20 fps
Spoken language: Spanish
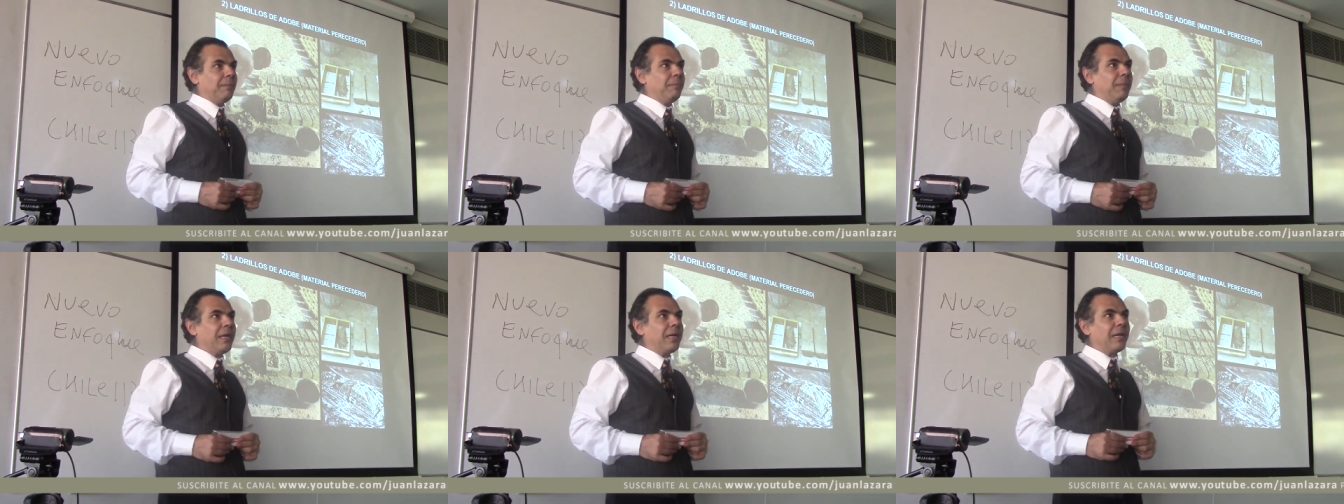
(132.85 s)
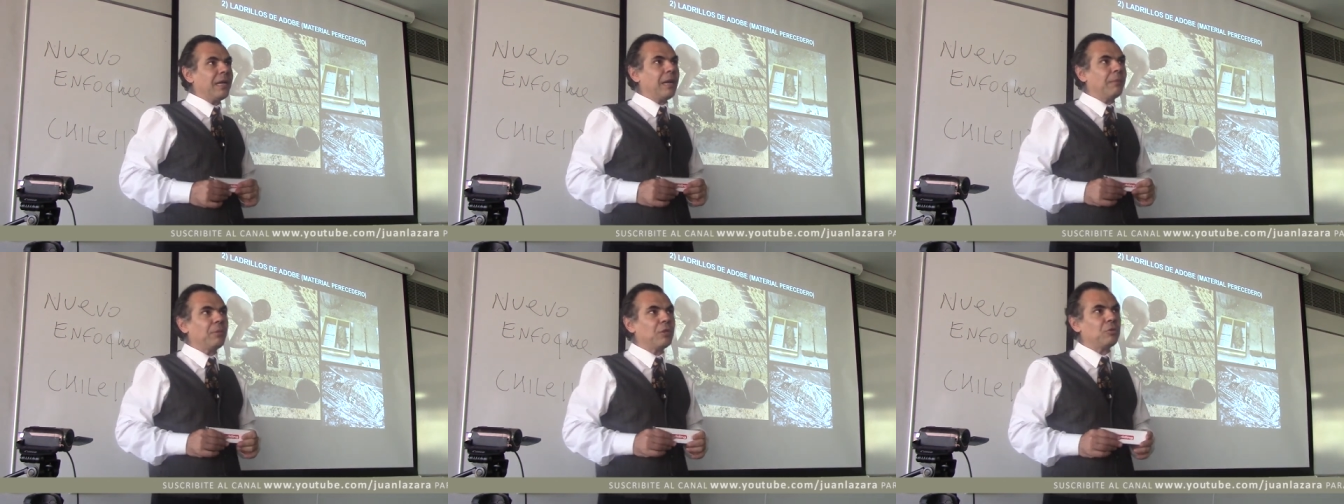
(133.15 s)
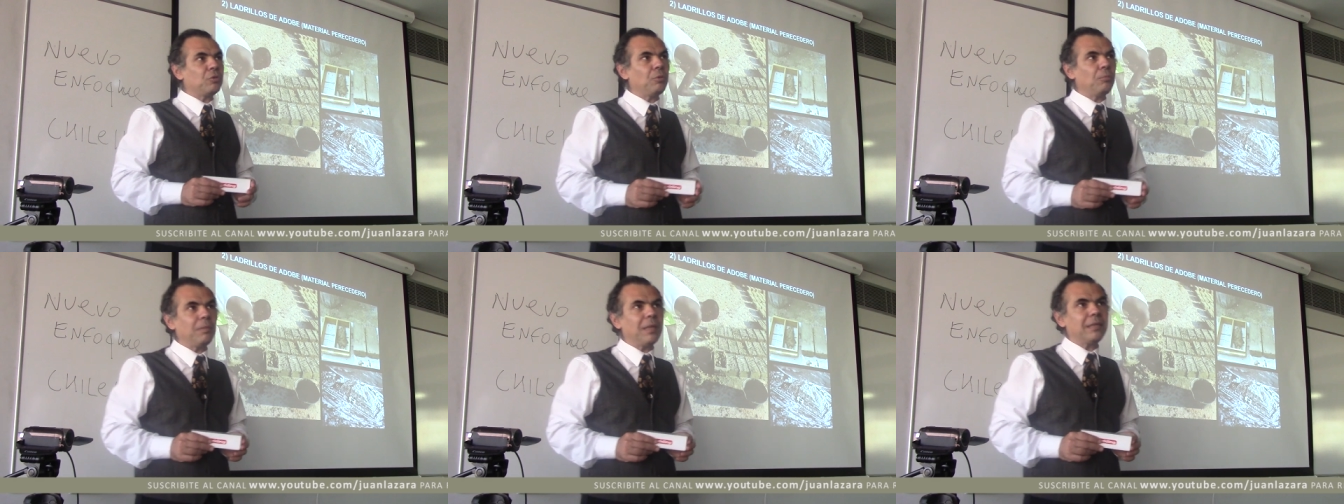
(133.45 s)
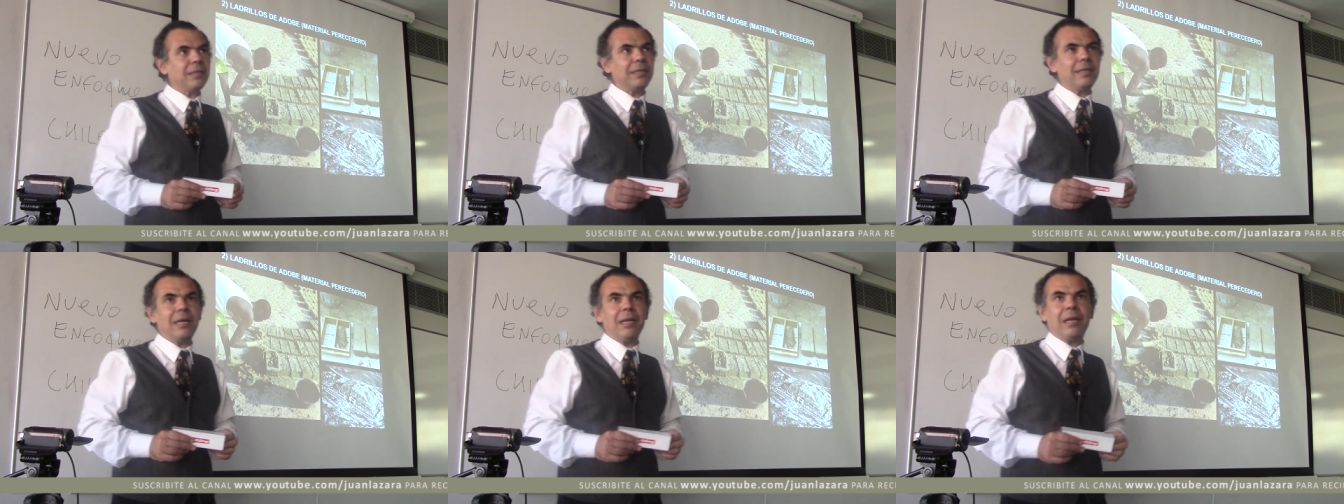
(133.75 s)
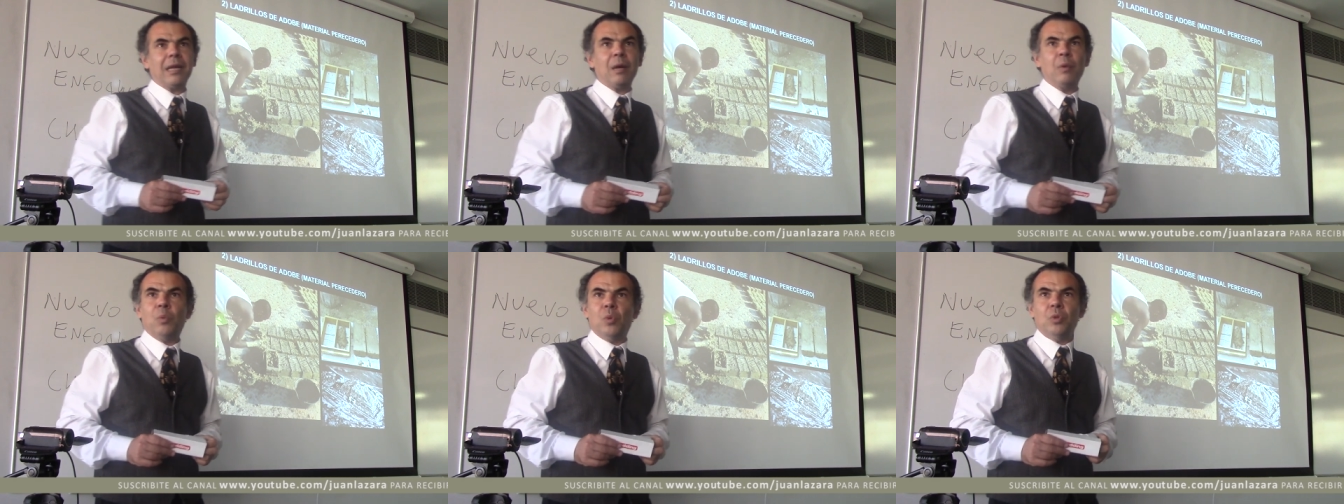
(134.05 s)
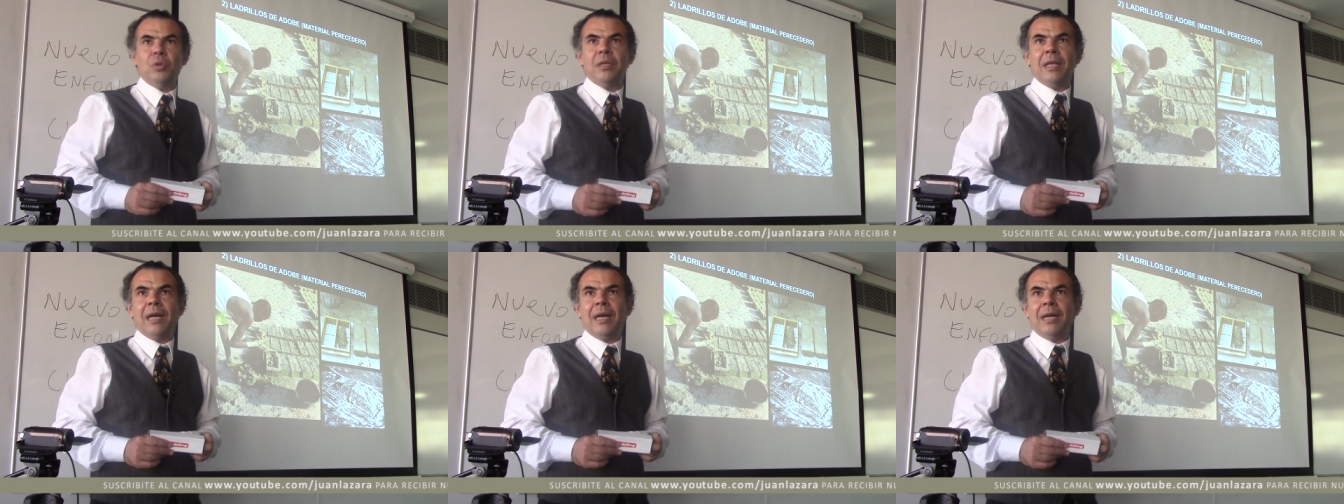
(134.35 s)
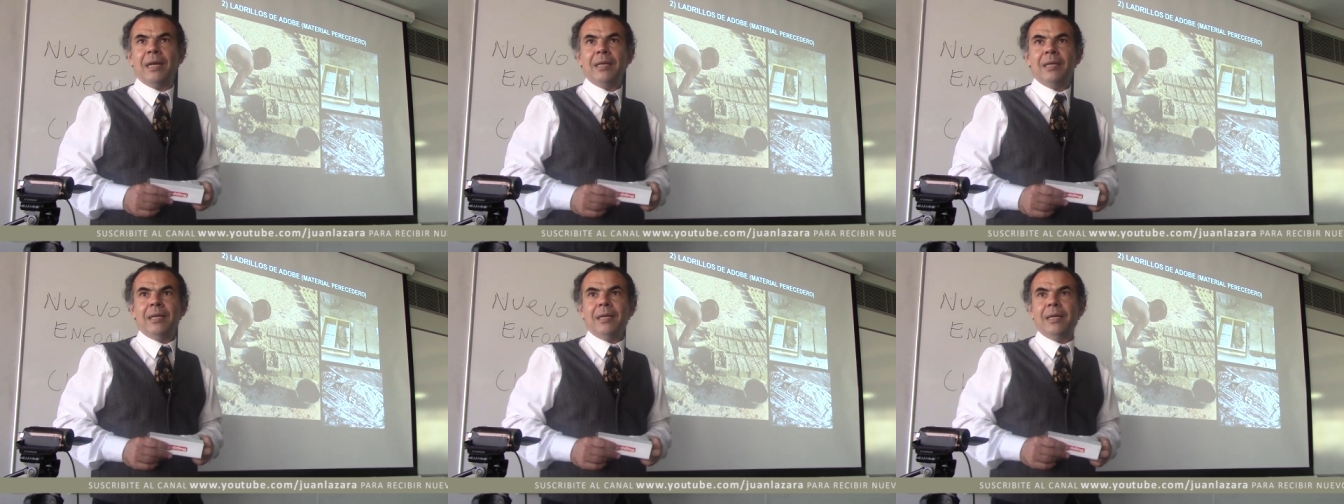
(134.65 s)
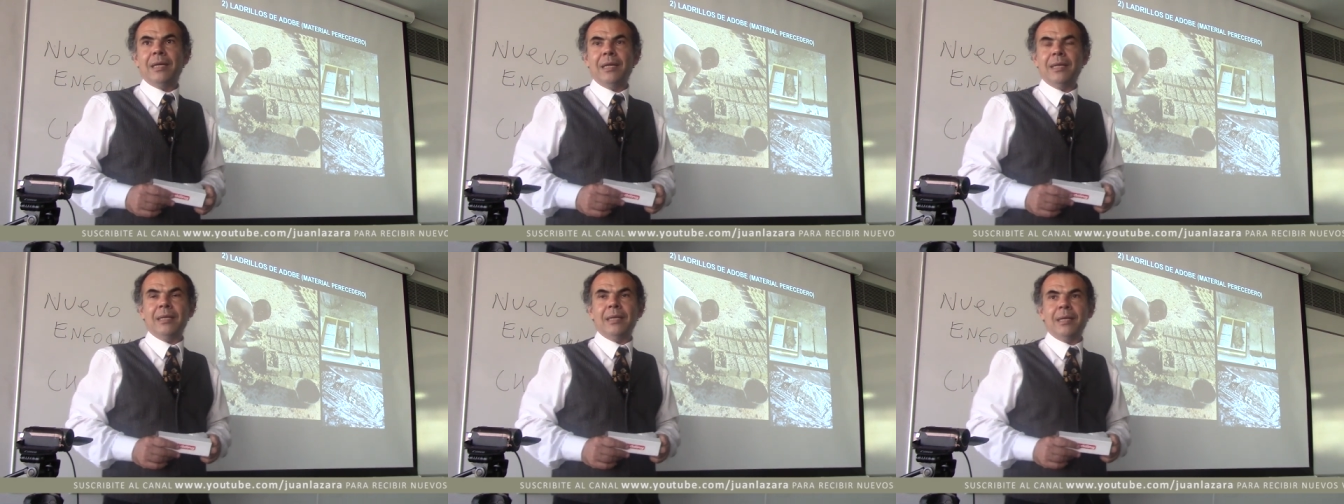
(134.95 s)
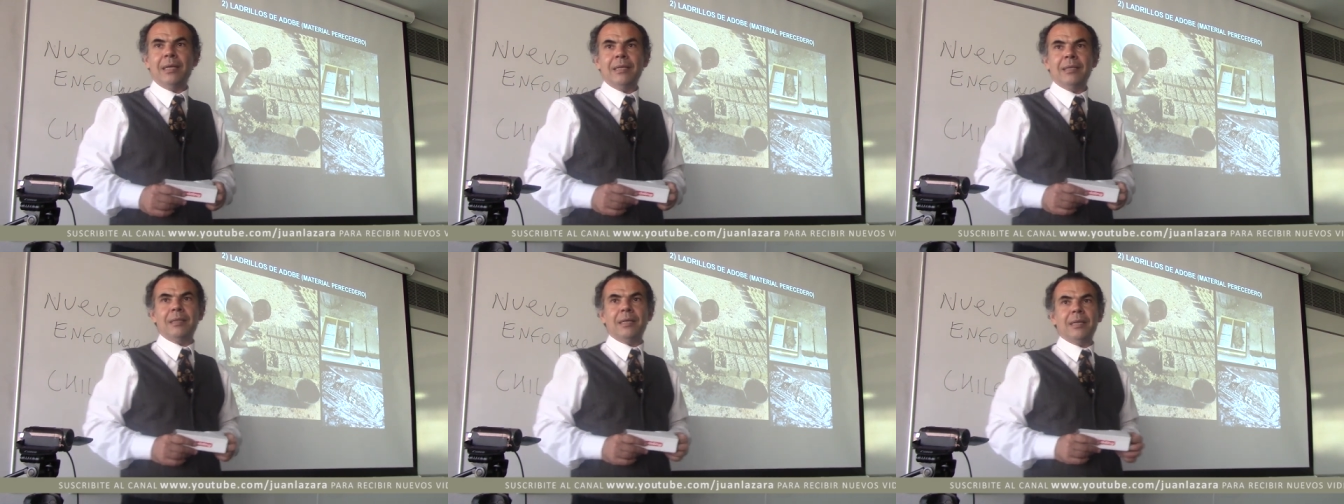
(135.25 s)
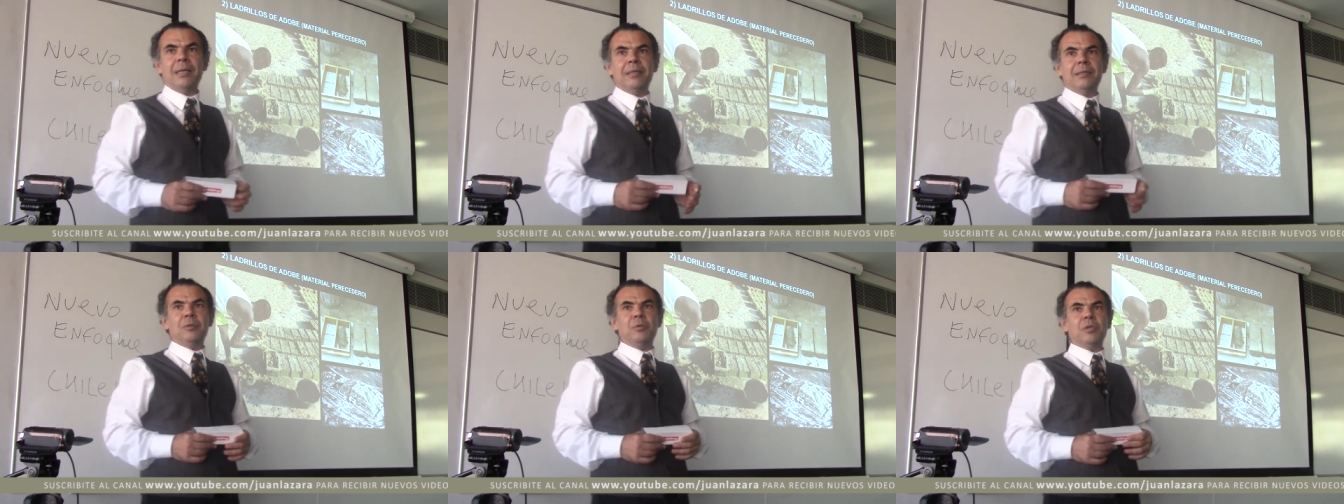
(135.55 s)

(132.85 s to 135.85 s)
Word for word: Mezclamos un material que abunda en,